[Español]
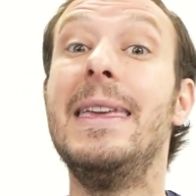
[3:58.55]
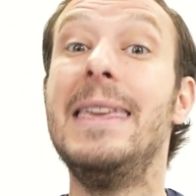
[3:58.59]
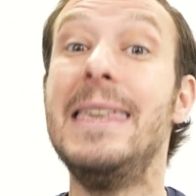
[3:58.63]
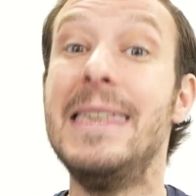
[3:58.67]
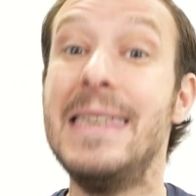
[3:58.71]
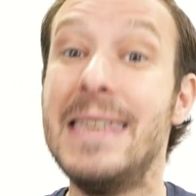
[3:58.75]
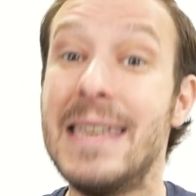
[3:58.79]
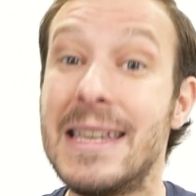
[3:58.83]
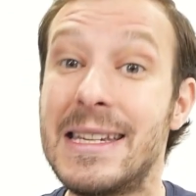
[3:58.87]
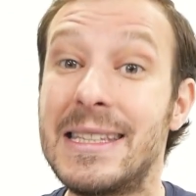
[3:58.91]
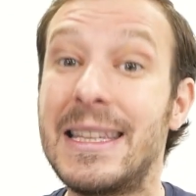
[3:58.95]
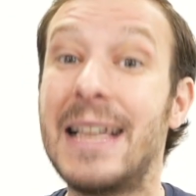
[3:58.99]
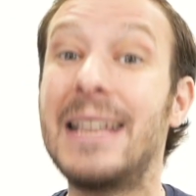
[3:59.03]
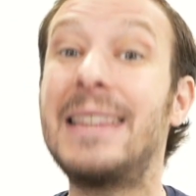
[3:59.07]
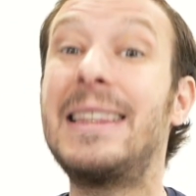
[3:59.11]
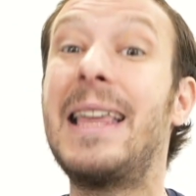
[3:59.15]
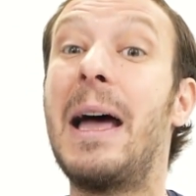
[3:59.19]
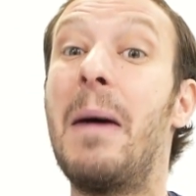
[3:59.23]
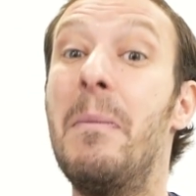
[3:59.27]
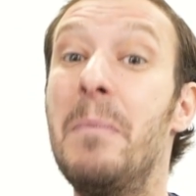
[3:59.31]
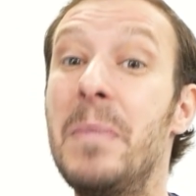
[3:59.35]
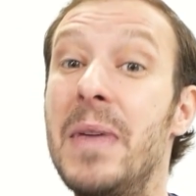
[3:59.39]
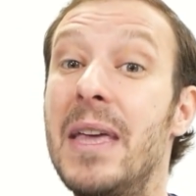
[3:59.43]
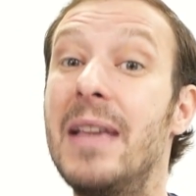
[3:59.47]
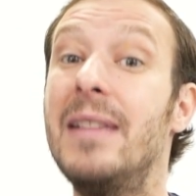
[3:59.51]
y esta
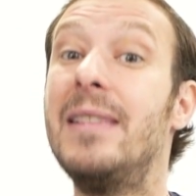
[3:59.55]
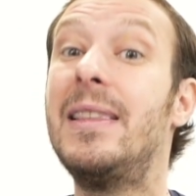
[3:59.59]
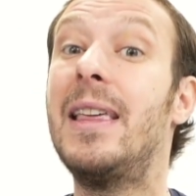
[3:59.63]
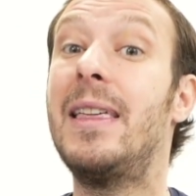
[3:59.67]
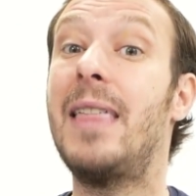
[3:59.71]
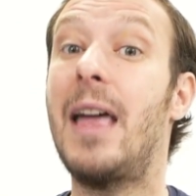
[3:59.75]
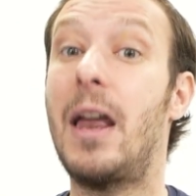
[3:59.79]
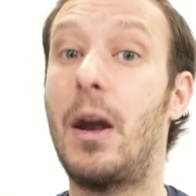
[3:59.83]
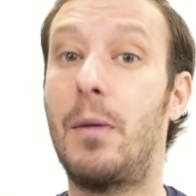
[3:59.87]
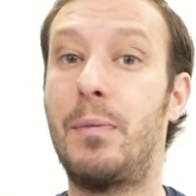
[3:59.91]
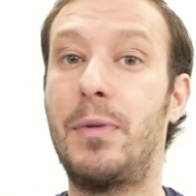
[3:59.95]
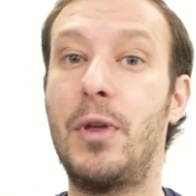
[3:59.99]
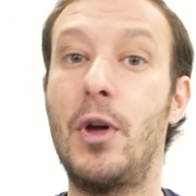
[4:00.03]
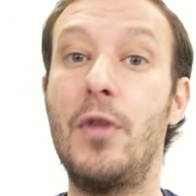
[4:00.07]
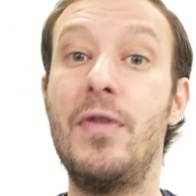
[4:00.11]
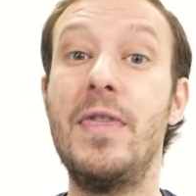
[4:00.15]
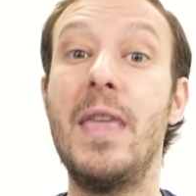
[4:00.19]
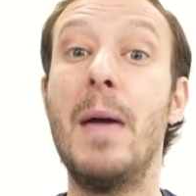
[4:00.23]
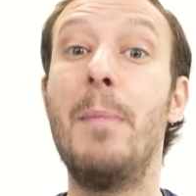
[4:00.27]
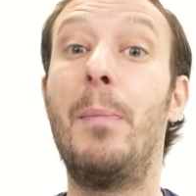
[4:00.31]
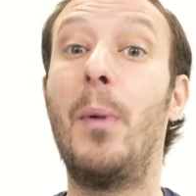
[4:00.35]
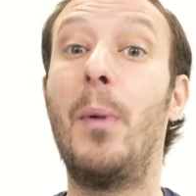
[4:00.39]
también te da la opción de